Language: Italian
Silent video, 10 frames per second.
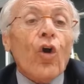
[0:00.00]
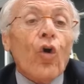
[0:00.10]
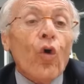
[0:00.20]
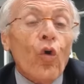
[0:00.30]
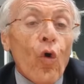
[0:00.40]

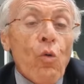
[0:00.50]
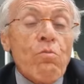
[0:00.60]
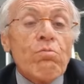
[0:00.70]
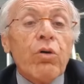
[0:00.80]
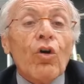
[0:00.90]

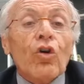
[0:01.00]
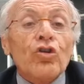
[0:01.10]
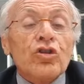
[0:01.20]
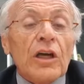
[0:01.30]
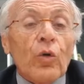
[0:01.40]
Colombo,
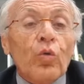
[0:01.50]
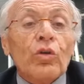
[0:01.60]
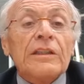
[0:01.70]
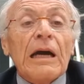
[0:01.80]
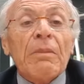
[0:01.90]
Costa
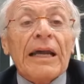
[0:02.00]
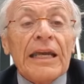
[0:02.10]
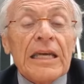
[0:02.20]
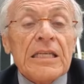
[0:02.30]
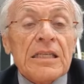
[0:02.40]
Curta,
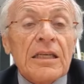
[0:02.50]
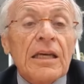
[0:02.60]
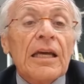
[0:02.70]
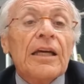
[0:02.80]
Baresi,